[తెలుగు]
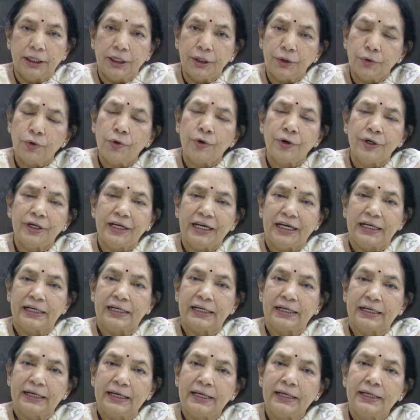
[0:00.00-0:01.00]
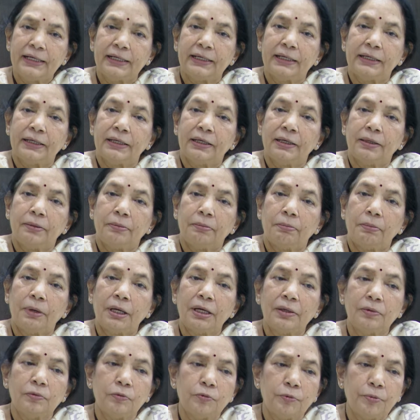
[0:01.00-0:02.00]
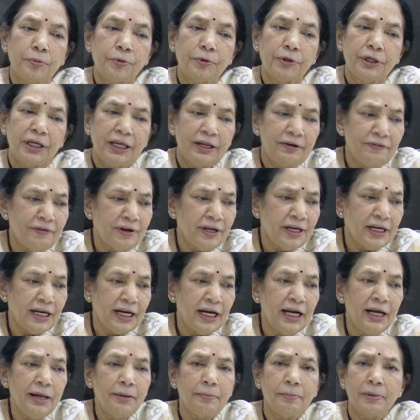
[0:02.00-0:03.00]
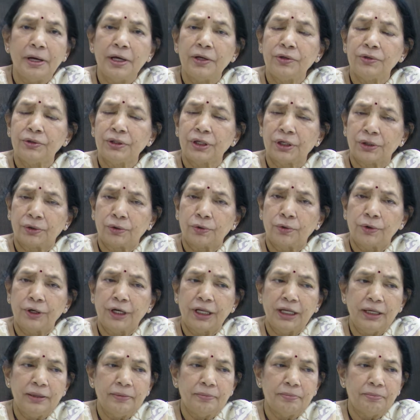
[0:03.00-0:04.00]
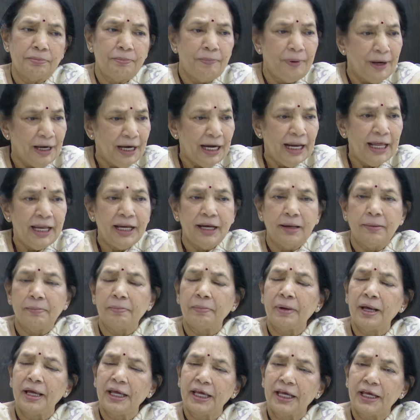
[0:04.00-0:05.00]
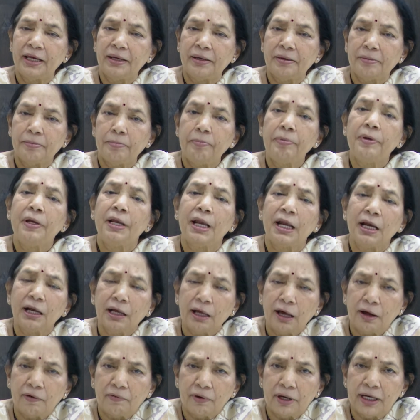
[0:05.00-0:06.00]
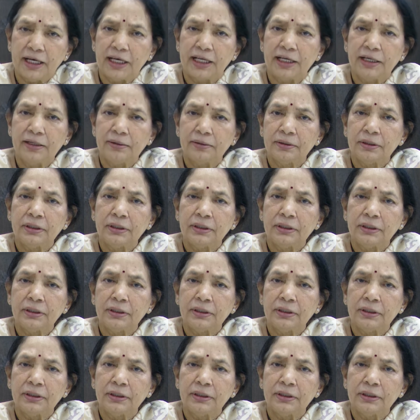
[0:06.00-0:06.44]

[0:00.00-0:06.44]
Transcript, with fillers: ఇంకొకటి ఏంటంటే మనం ఇప్పుడు ఇరవై ఏళ్ళ అమ్మాయి ఉందనుకోండి పెళ్ళైన అమ్మాయి పిల్లలు కావాలి